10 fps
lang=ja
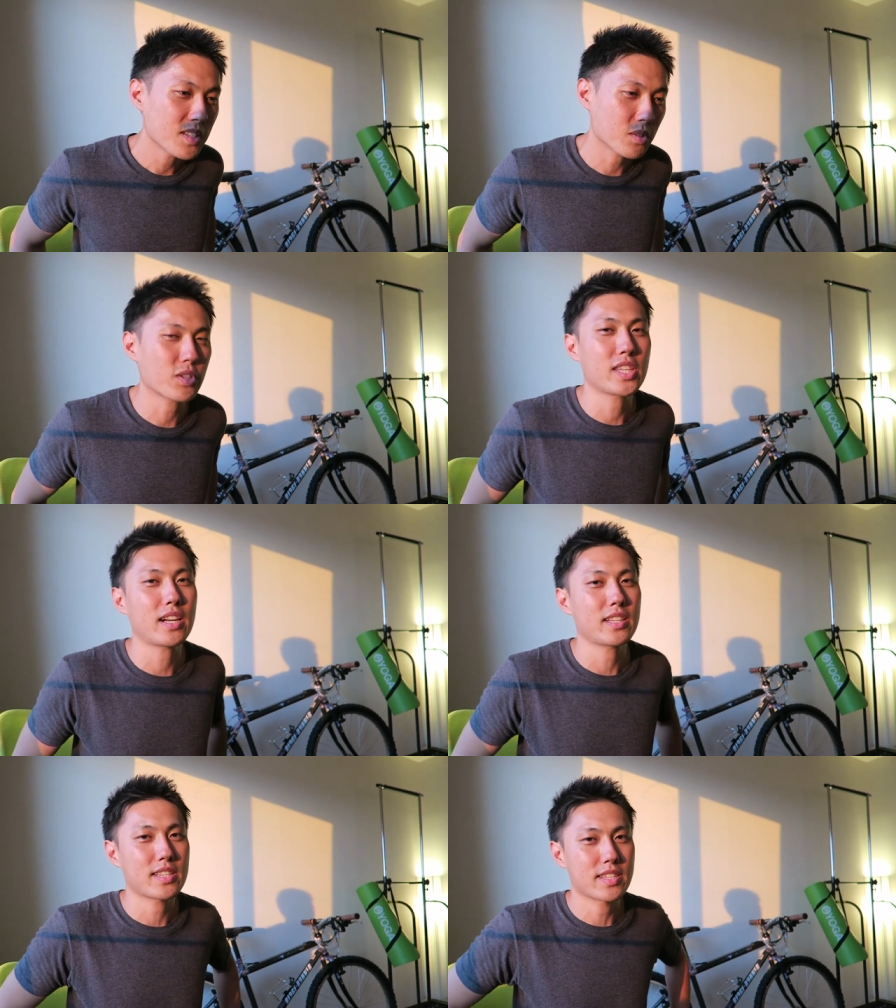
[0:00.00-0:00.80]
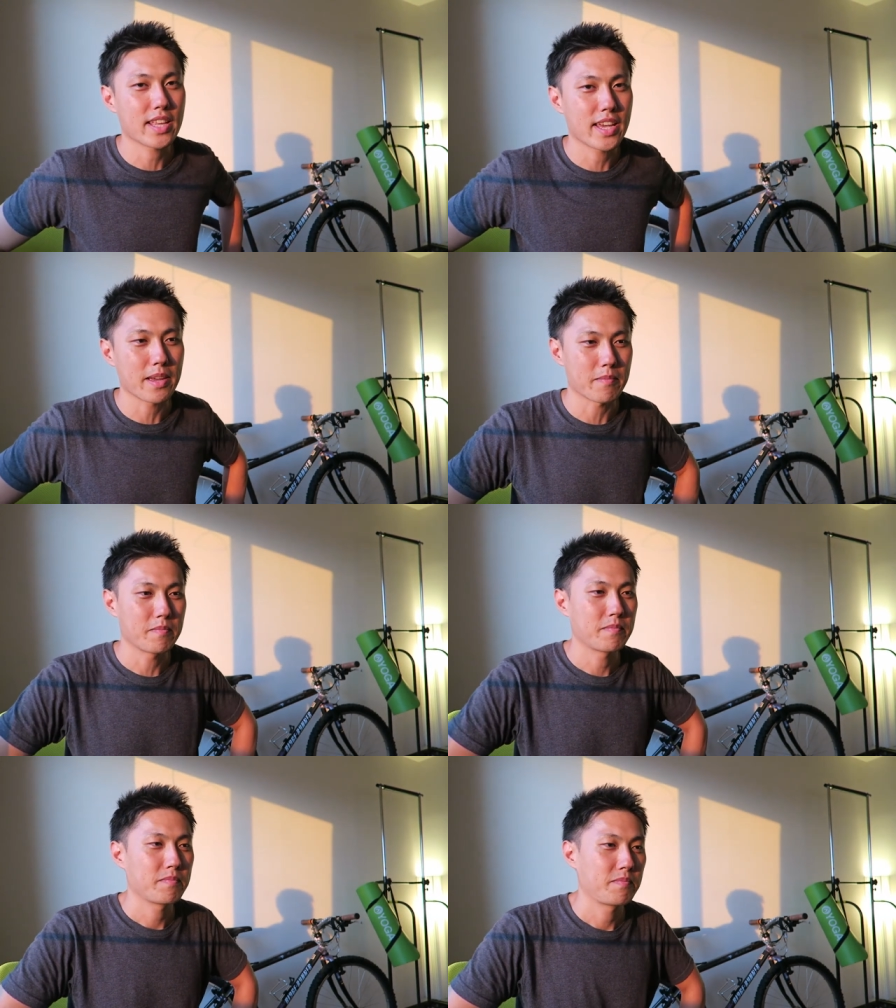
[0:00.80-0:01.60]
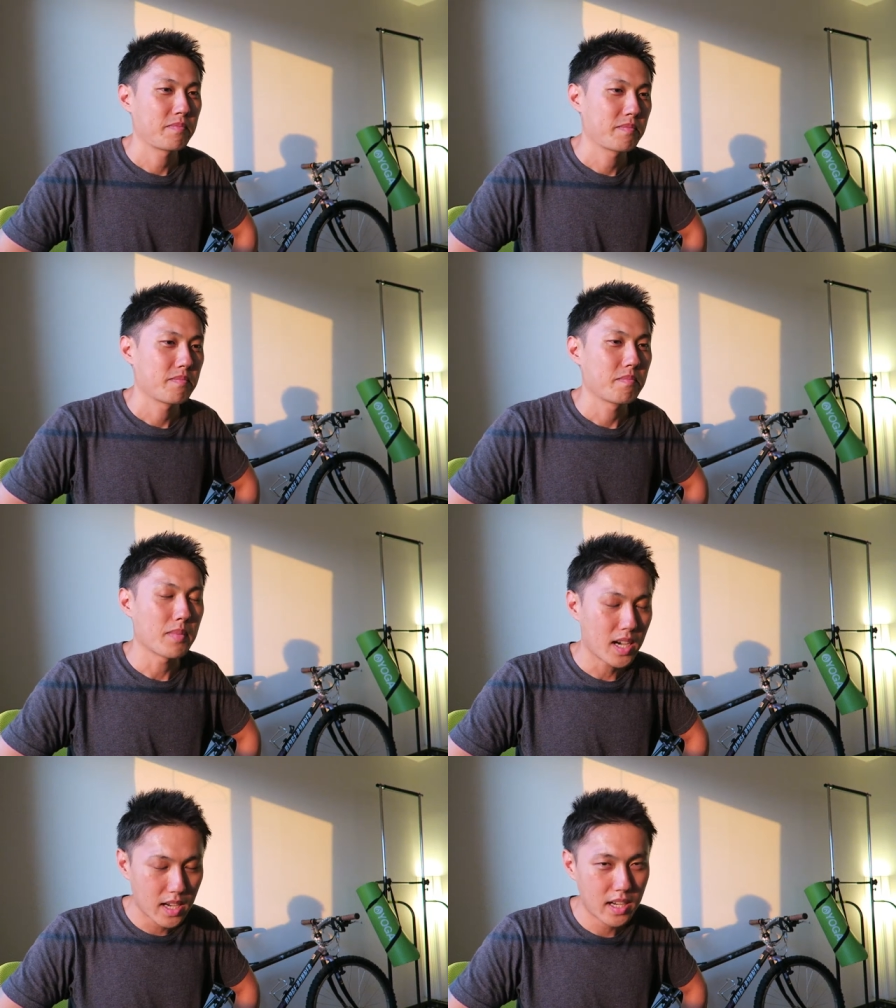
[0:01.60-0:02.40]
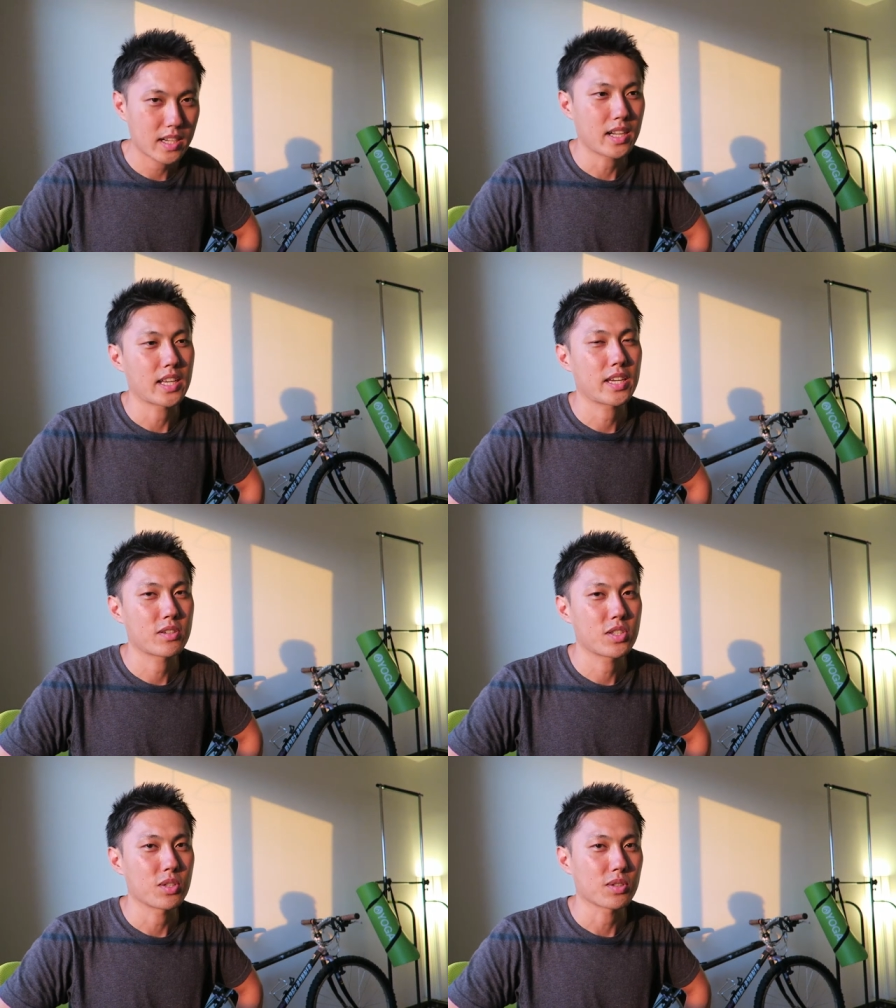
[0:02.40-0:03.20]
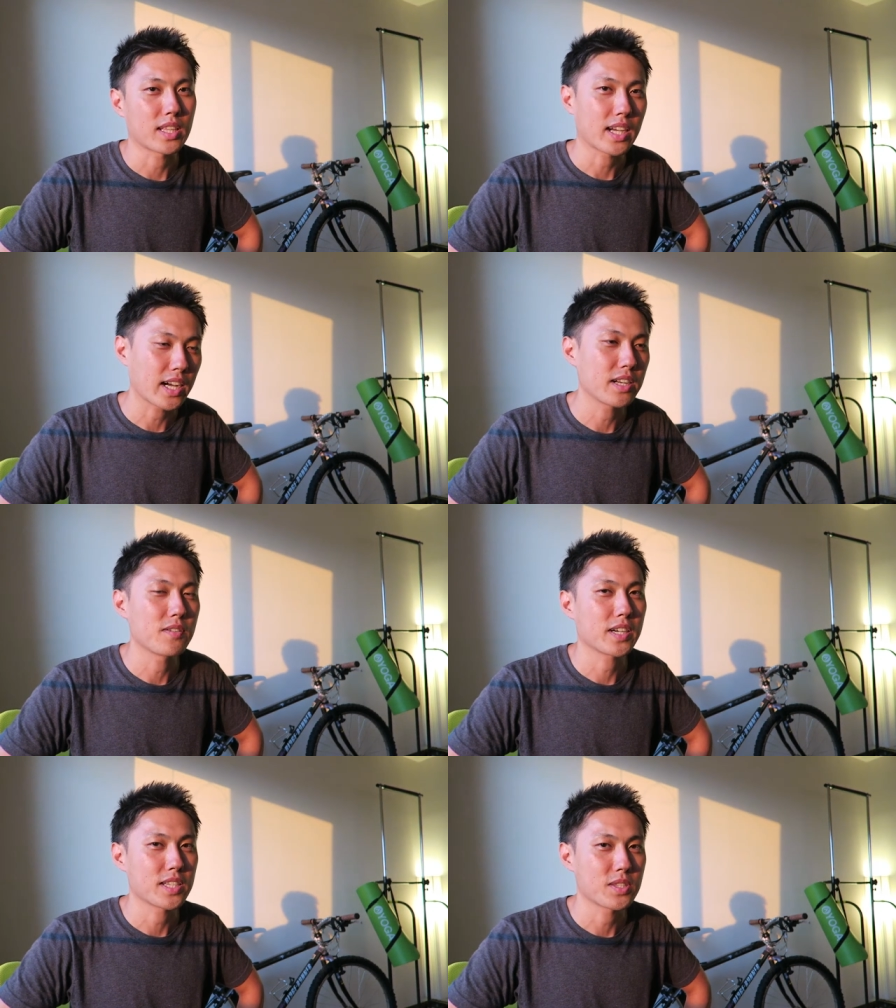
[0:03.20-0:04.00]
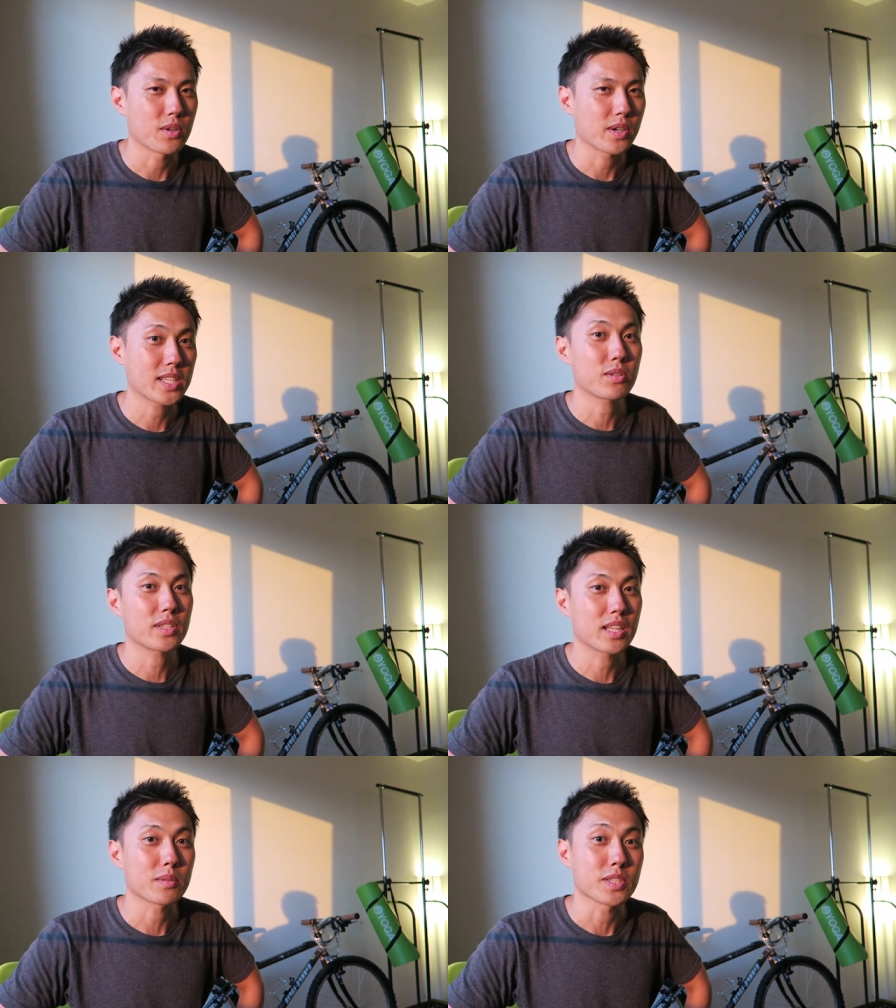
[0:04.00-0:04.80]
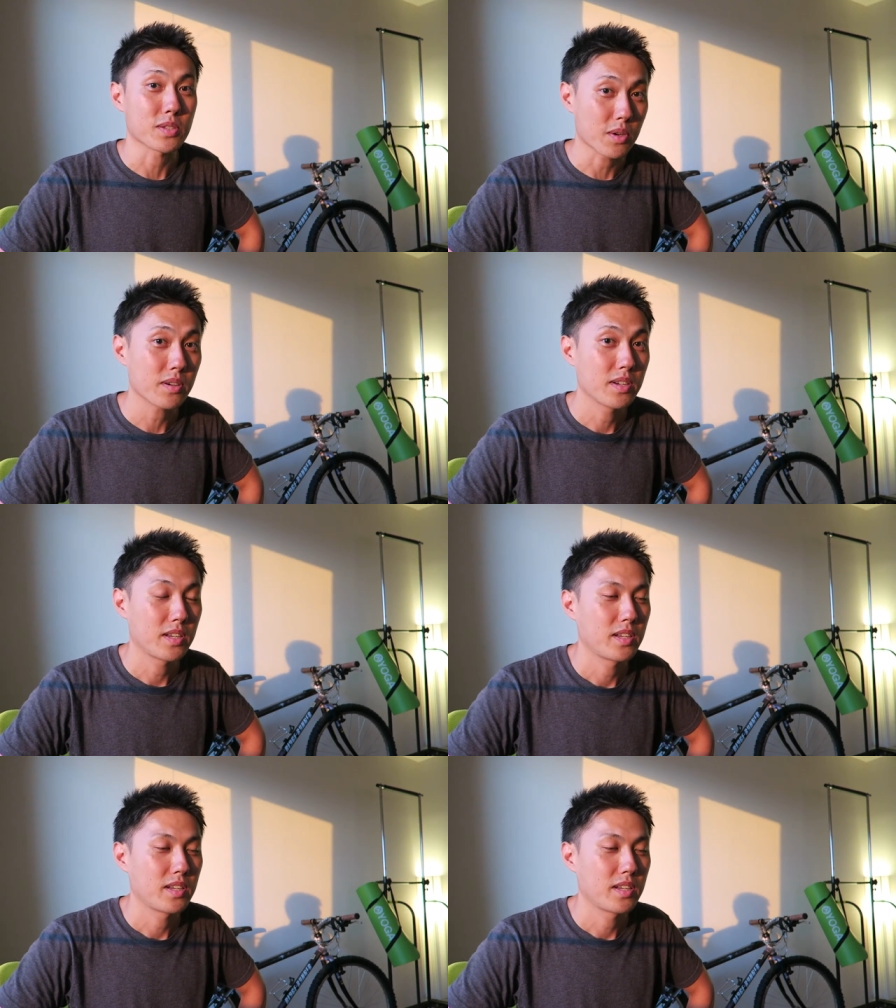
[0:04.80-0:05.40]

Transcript: そしたらですねまあ陰口を叩かれるわけですよ家族であってもですよ